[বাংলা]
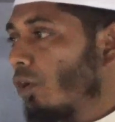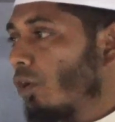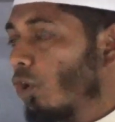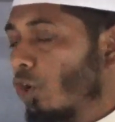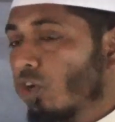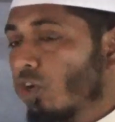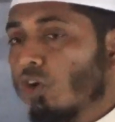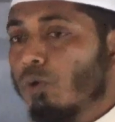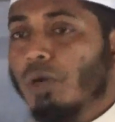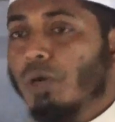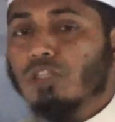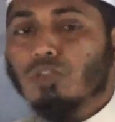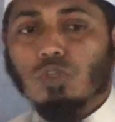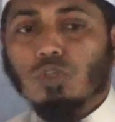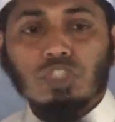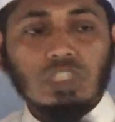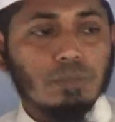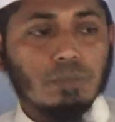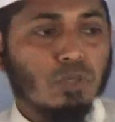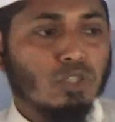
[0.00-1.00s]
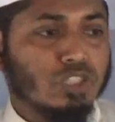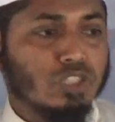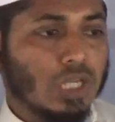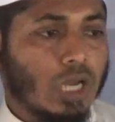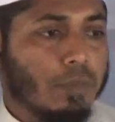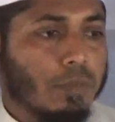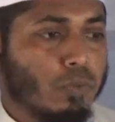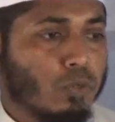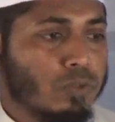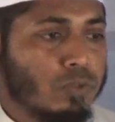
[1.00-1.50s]
ঐক্যবদ্ধ
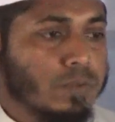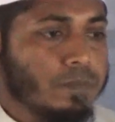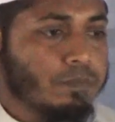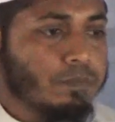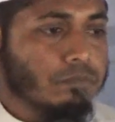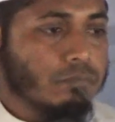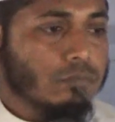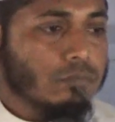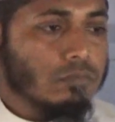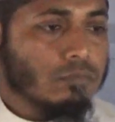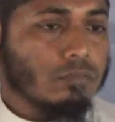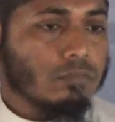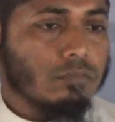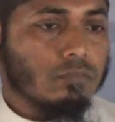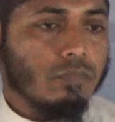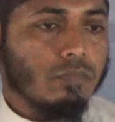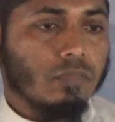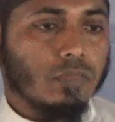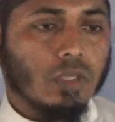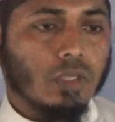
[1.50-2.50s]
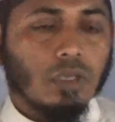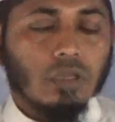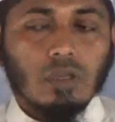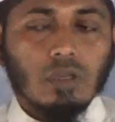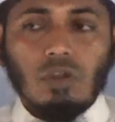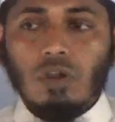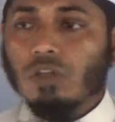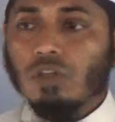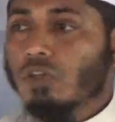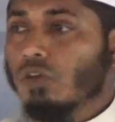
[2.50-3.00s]
জীবনযাপন
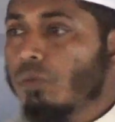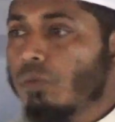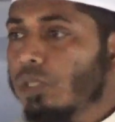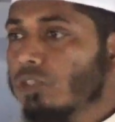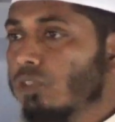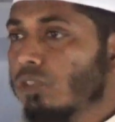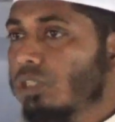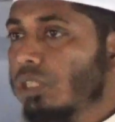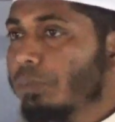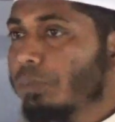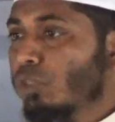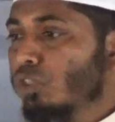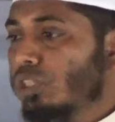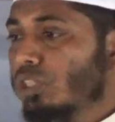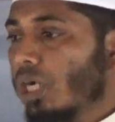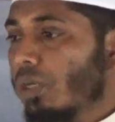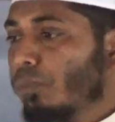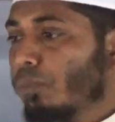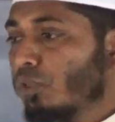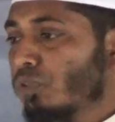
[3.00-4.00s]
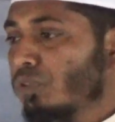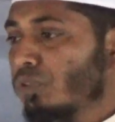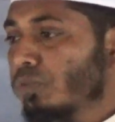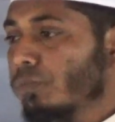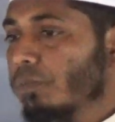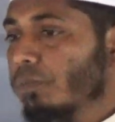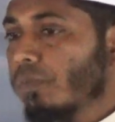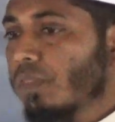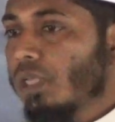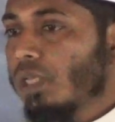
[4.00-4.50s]
ঐক্যবদ্ধ জীবনযাপন
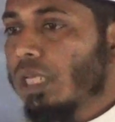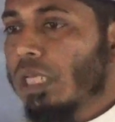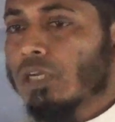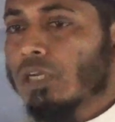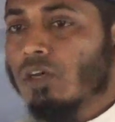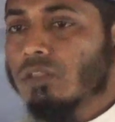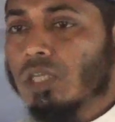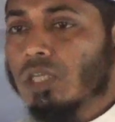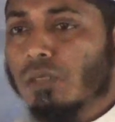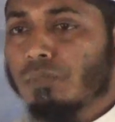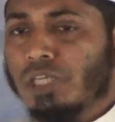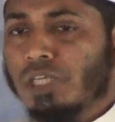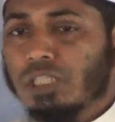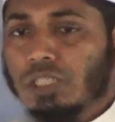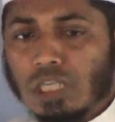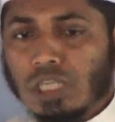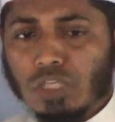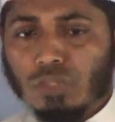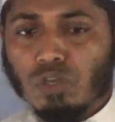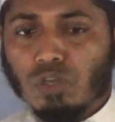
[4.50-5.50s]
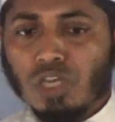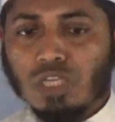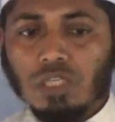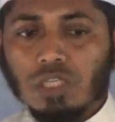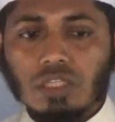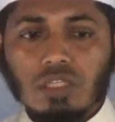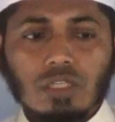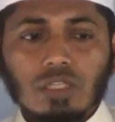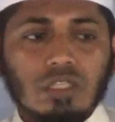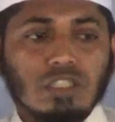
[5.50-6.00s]
একতার মানে এই নয়
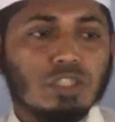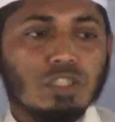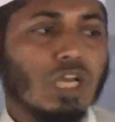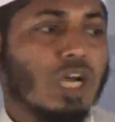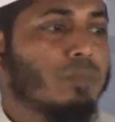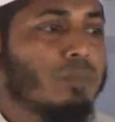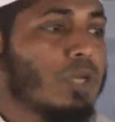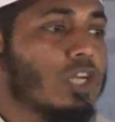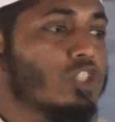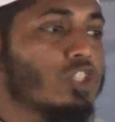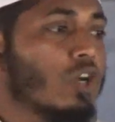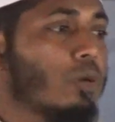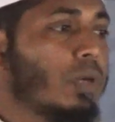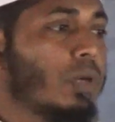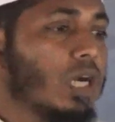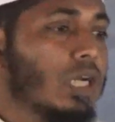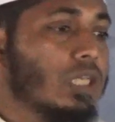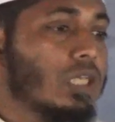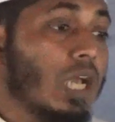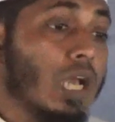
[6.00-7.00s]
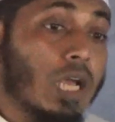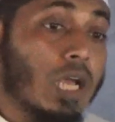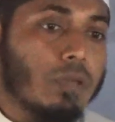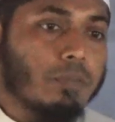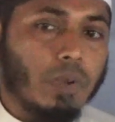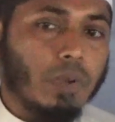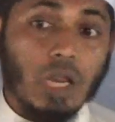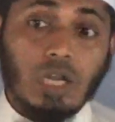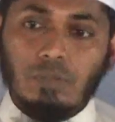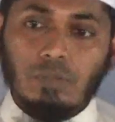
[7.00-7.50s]
যে আমরা সবাই এক
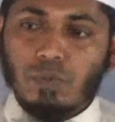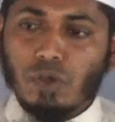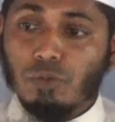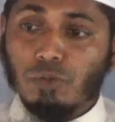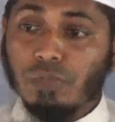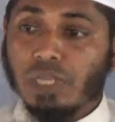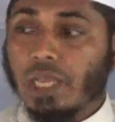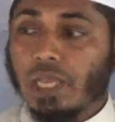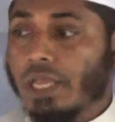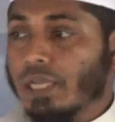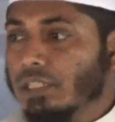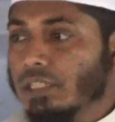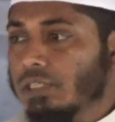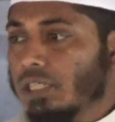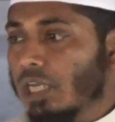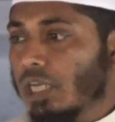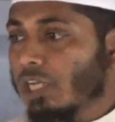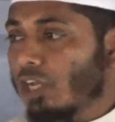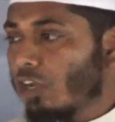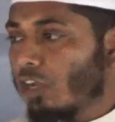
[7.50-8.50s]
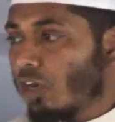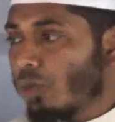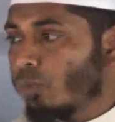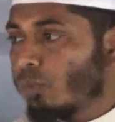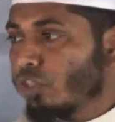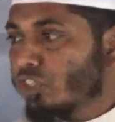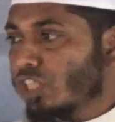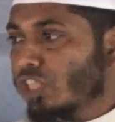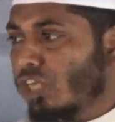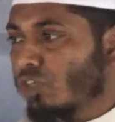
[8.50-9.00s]
প্ল্যাটফর্মে এক জায়গায়
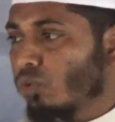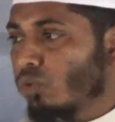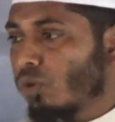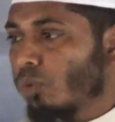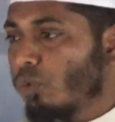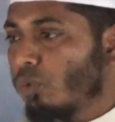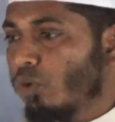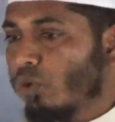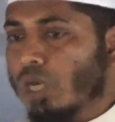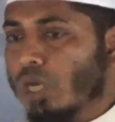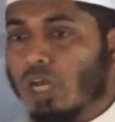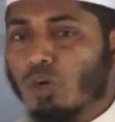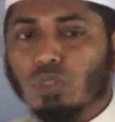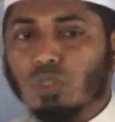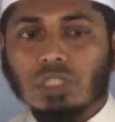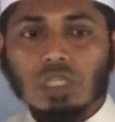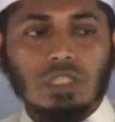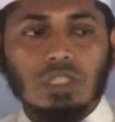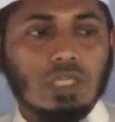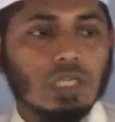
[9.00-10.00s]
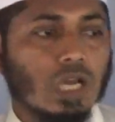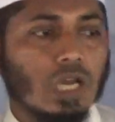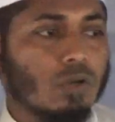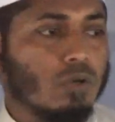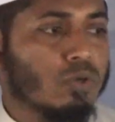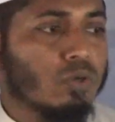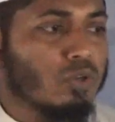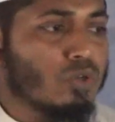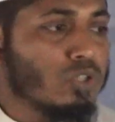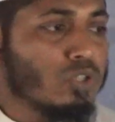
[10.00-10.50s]
অবস্থান করব কারো সাথে
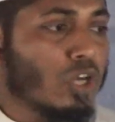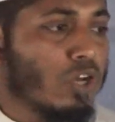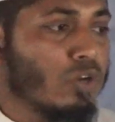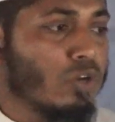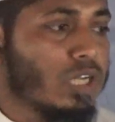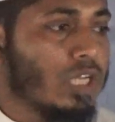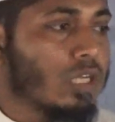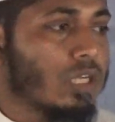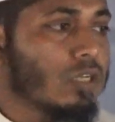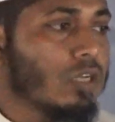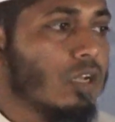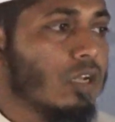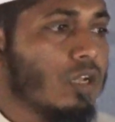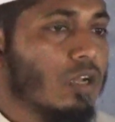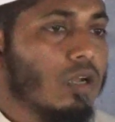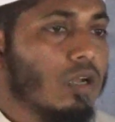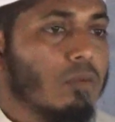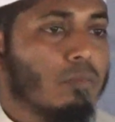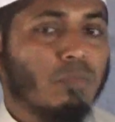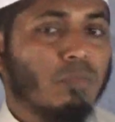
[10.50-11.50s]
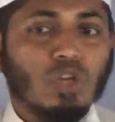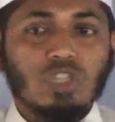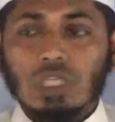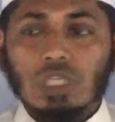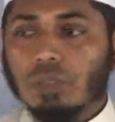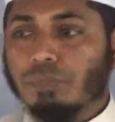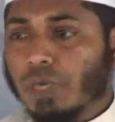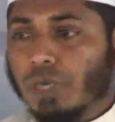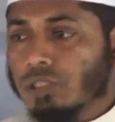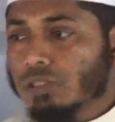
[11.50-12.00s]
কারো কোনো ধরনের
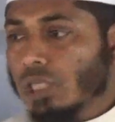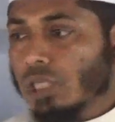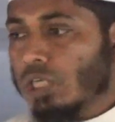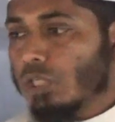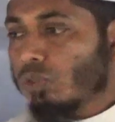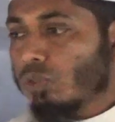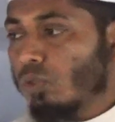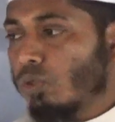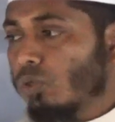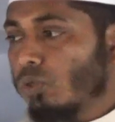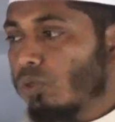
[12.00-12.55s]
মতের পার্থক্য